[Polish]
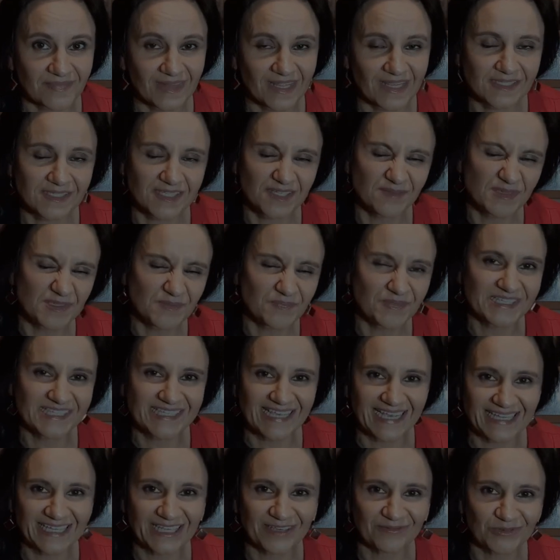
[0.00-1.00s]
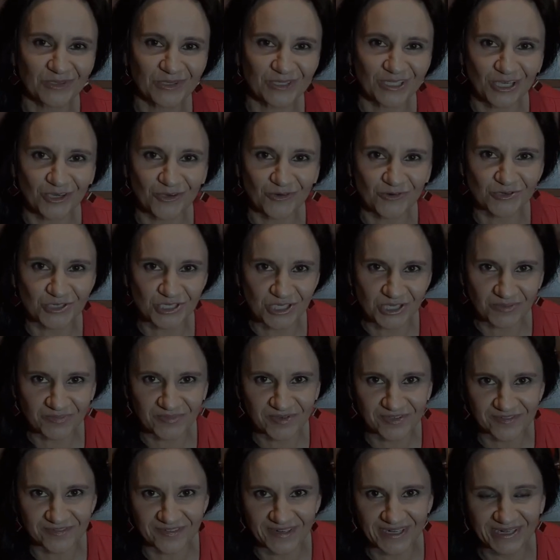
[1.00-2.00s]
Z tym spisaniem to tak różnie
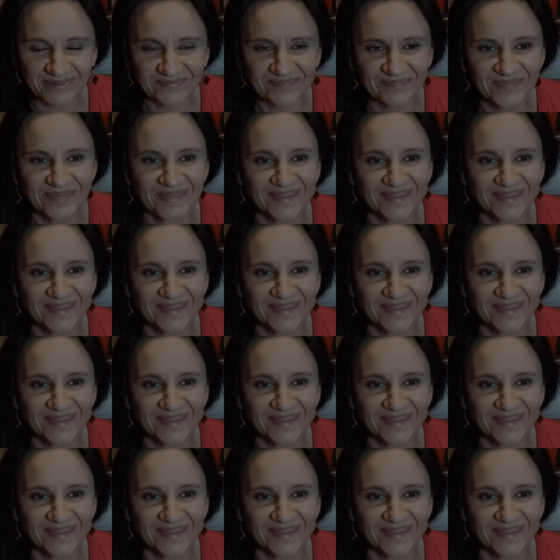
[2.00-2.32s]
bywa